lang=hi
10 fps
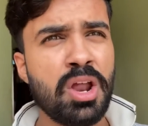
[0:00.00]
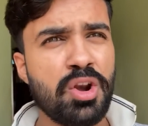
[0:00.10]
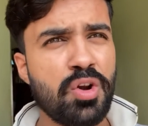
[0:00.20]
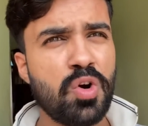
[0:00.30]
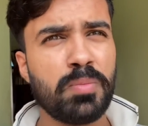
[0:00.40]

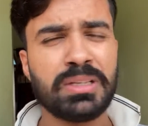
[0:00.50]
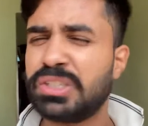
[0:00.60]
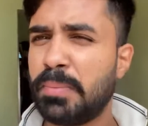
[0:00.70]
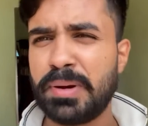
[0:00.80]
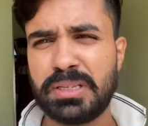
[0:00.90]
नौ बज
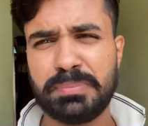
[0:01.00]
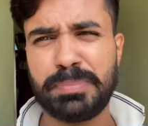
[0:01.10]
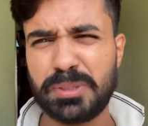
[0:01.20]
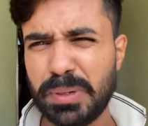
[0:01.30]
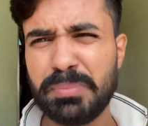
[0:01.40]
के पाँच
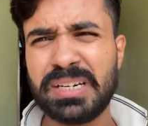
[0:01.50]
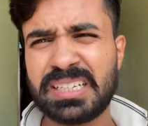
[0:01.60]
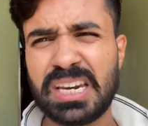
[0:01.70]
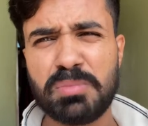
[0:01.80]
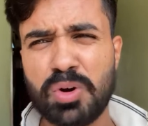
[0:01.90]
पचपन मिनट
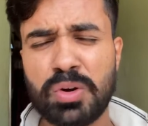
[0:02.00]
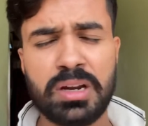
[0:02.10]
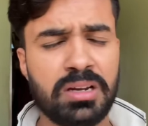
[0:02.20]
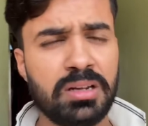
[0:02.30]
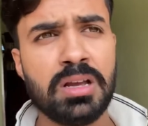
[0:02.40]
करीब हो
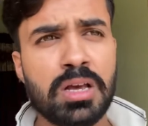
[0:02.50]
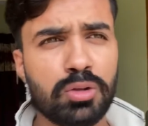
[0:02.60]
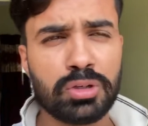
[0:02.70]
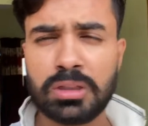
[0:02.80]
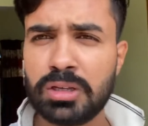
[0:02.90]
रहे
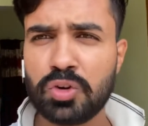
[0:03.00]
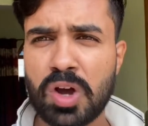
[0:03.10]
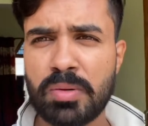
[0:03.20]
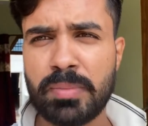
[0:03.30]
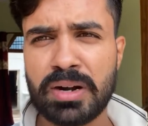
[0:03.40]
हैं चलते हैं
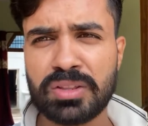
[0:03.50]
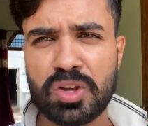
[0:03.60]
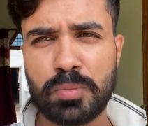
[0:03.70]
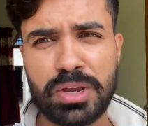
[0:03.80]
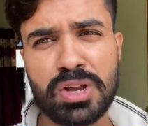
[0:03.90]
दुकान में बैठते
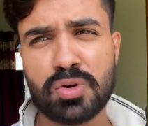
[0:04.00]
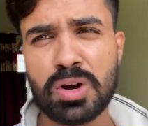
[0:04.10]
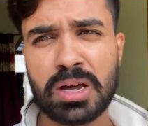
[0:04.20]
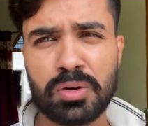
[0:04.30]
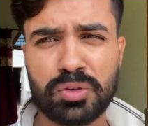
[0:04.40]
हैं भैया को
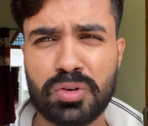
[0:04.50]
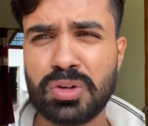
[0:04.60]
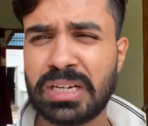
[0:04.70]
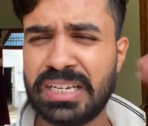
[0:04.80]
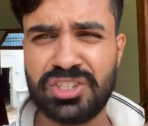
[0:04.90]
अगर उनको कहीं